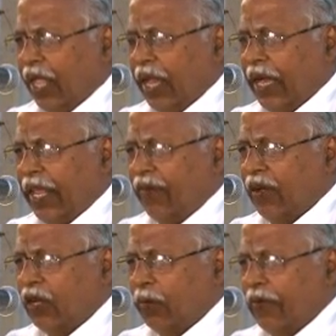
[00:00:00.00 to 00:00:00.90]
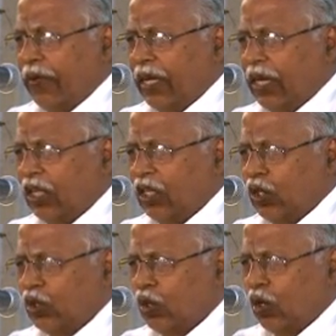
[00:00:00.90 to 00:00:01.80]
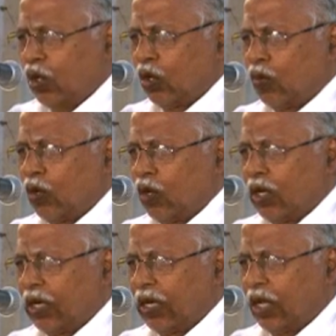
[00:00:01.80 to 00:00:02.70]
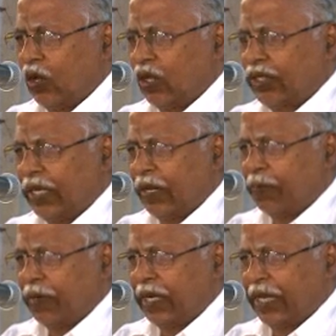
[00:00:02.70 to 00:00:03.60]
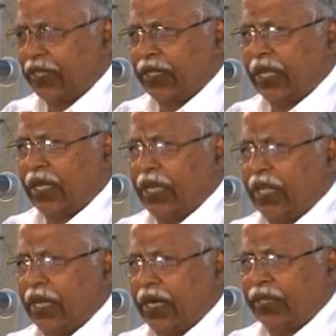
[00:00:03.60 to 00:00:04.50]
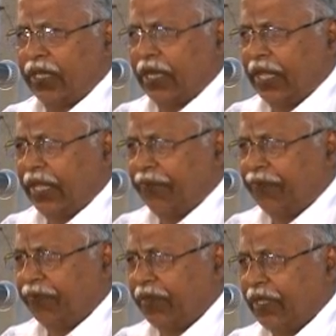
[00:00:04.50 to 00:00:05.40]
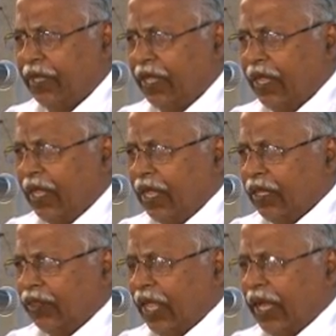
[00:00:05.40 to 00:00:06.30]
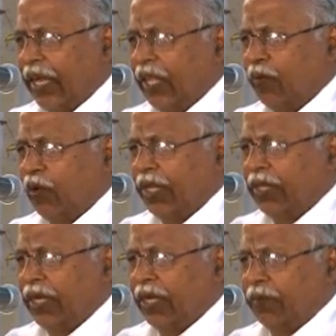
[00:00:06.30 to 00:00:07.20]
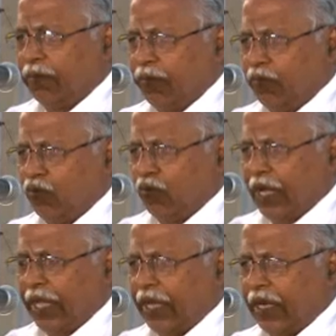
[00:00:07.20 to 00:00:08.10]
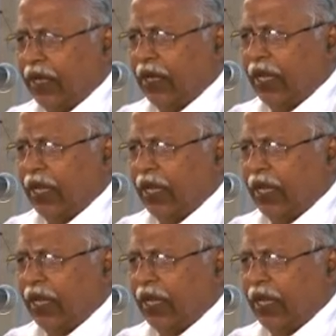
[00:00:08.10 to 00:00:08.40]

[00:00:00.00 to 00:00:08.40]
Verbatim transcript: தேடி வருபவர்களுக்கு சோறு போடுகின்ற யோசனை பண்ணுற இந்த கலிகாலத்திலே தேடி போய் தினமும் மூவாயிரம்